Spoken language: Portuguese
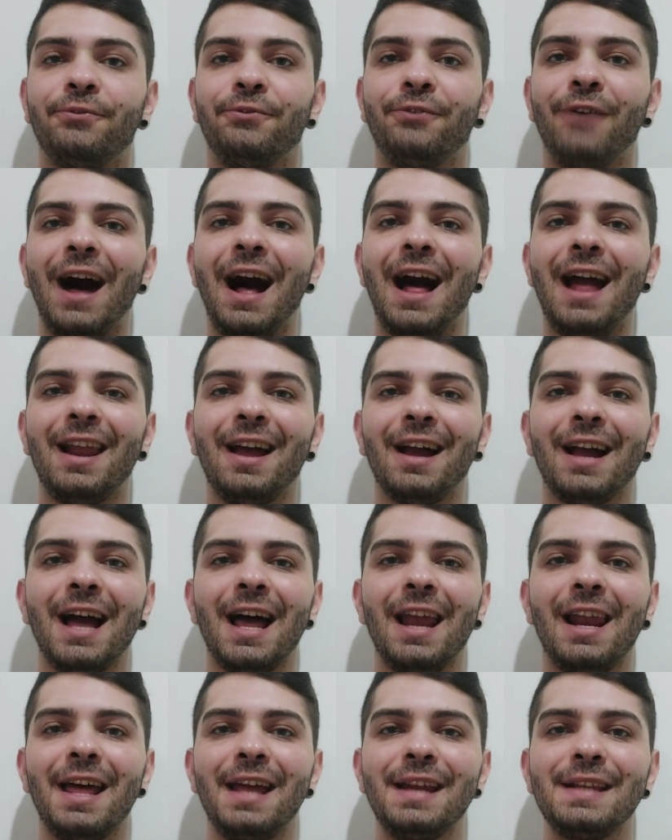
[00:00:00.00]
Fala
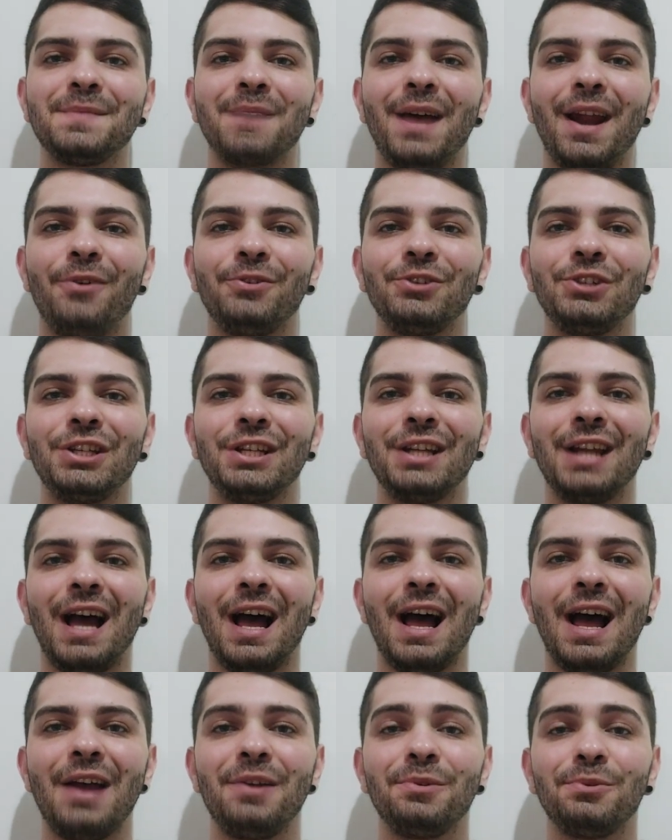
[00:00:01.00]
galera
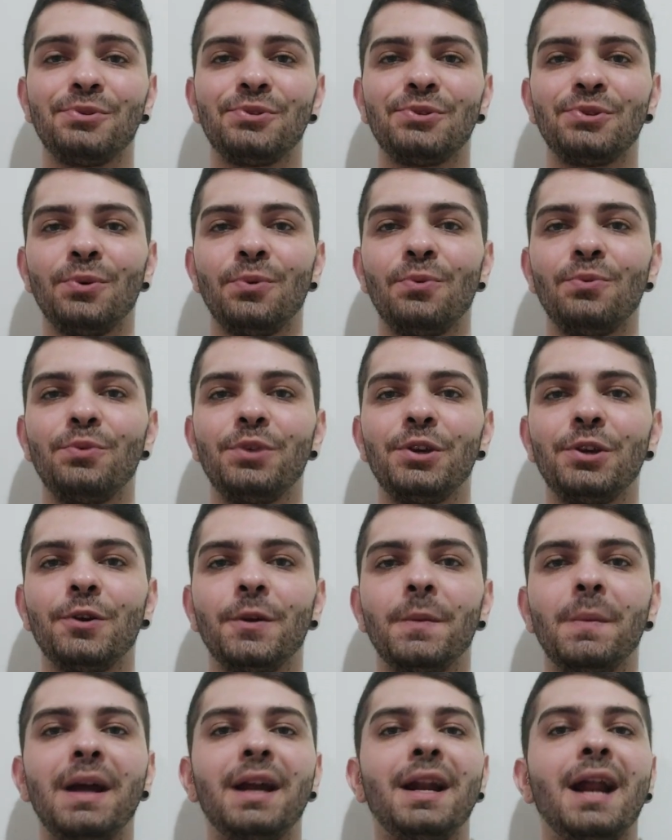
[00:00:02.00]
esmeraldina, eu sou o
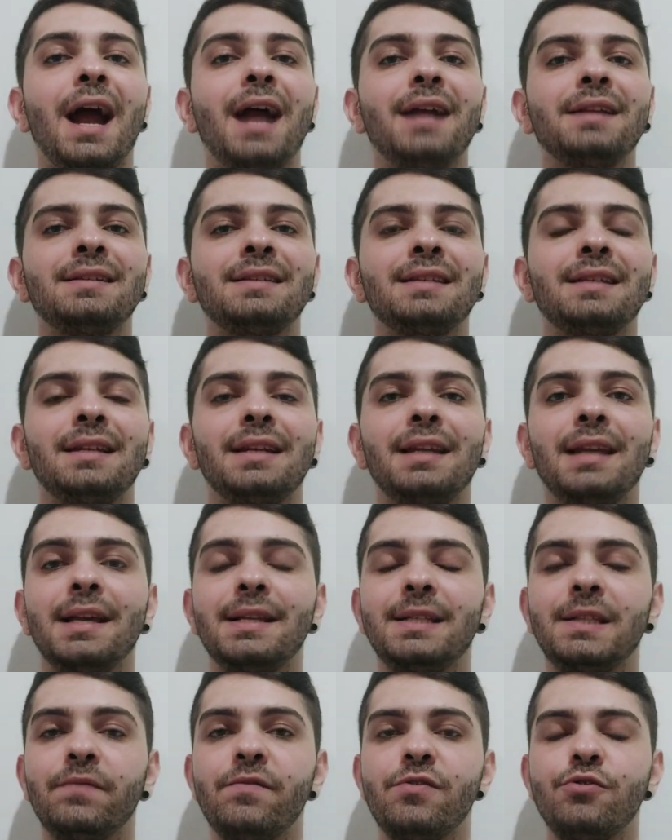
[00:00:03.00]
Igor Bernardes e
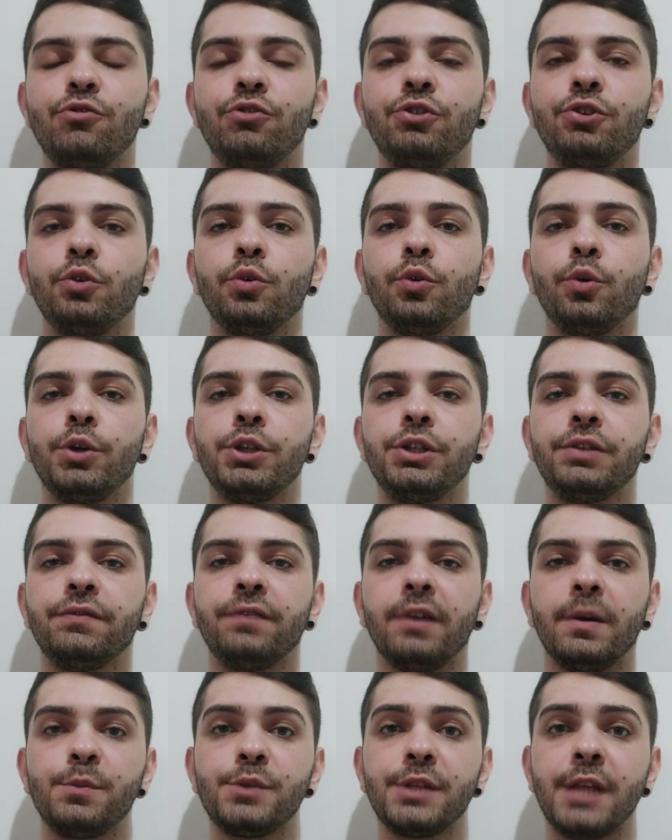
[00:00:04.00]
nesse vídeo de
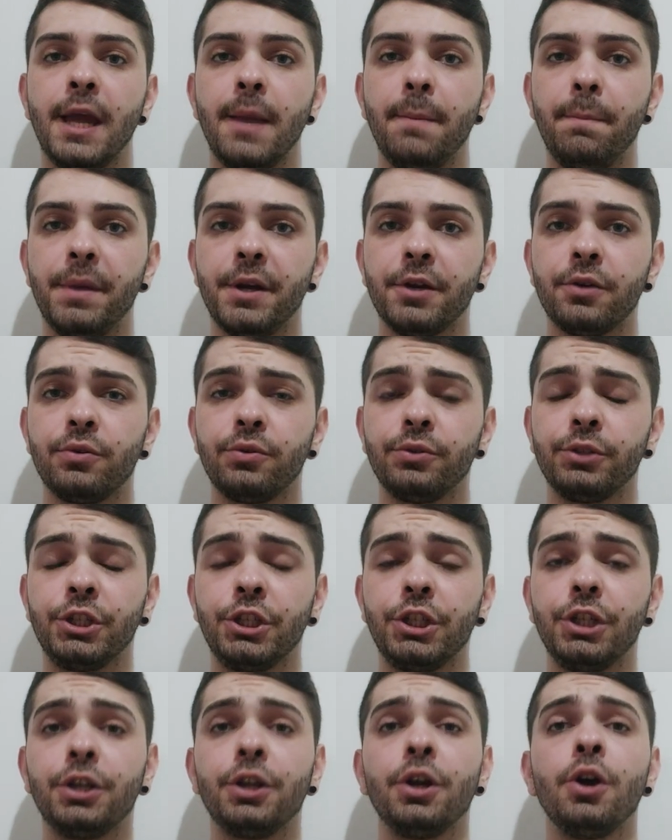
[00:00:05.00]
hoje vamos
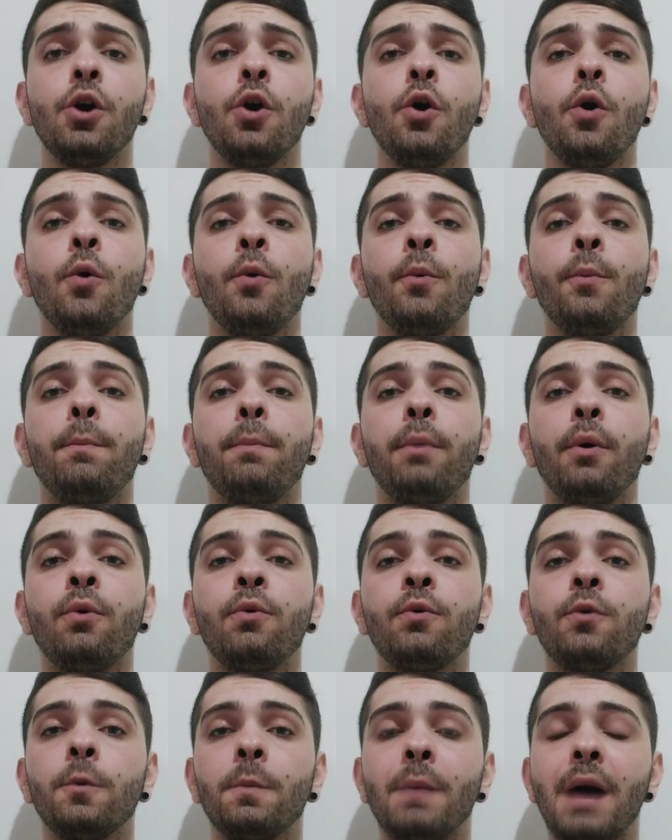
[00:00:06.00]
repercutir um
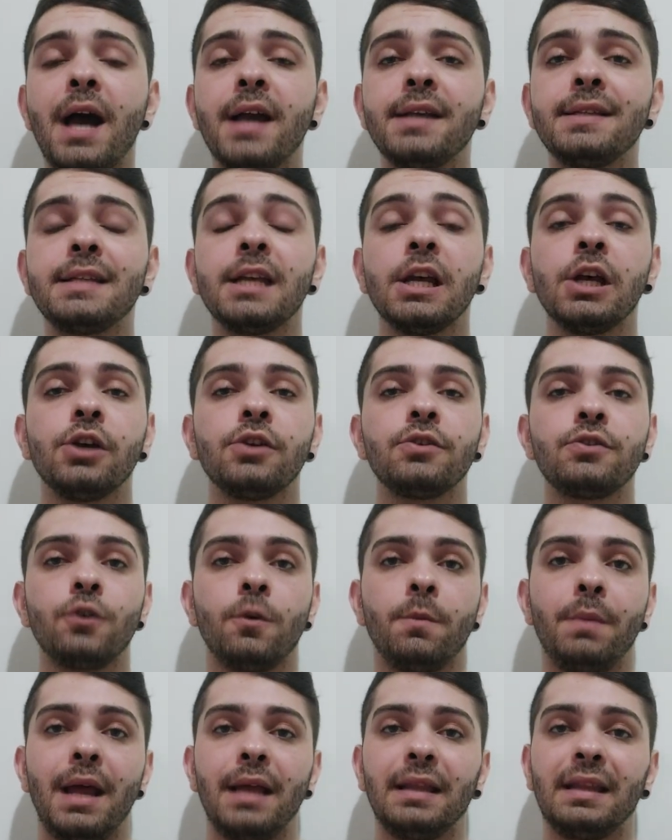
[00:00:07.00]
pouco mais
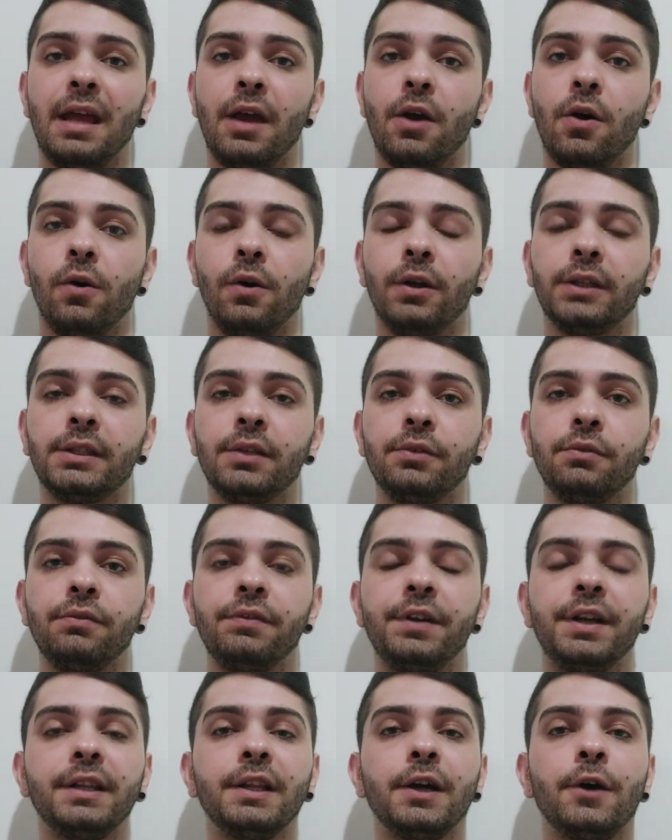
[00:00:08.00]
sobre a derrota
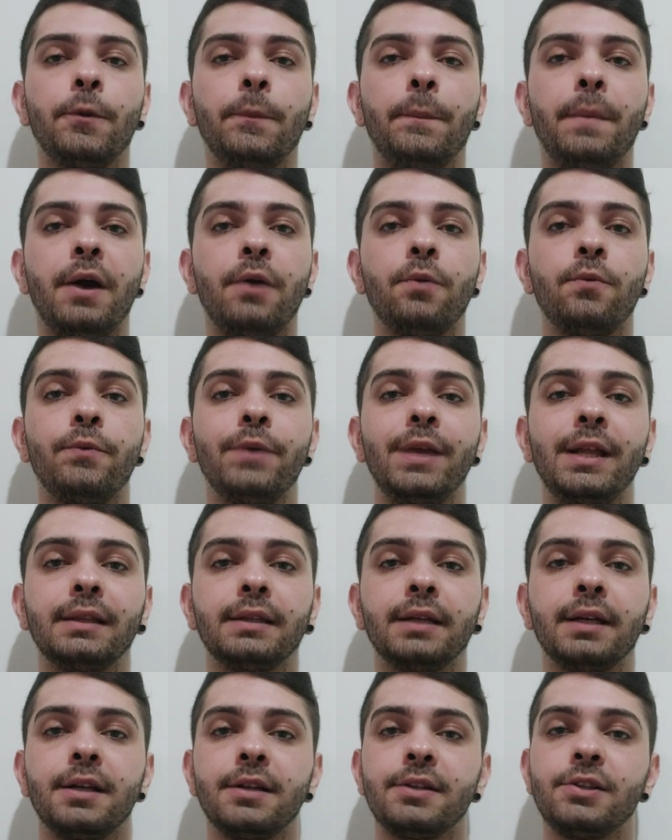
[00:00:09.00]
do Verdão para o
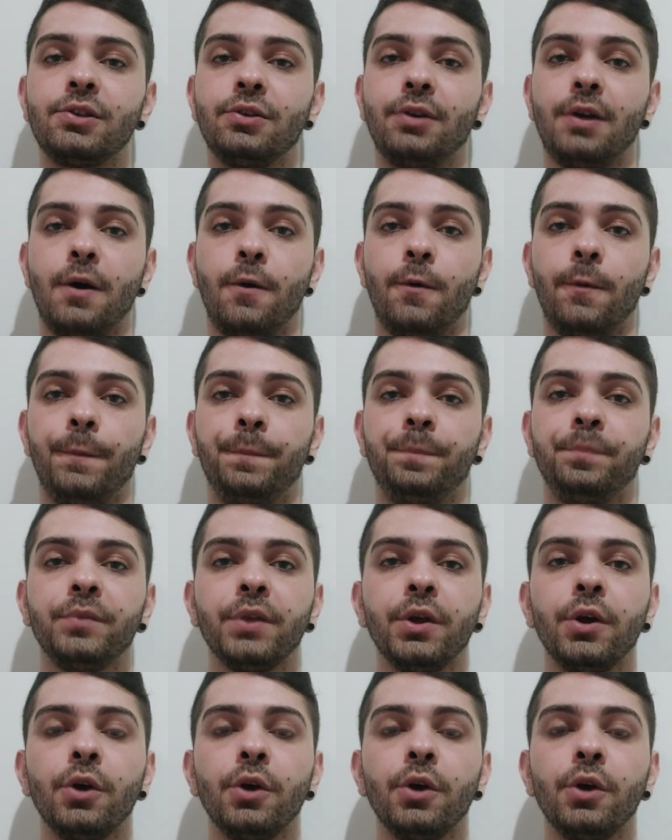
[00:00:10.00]
Internacional.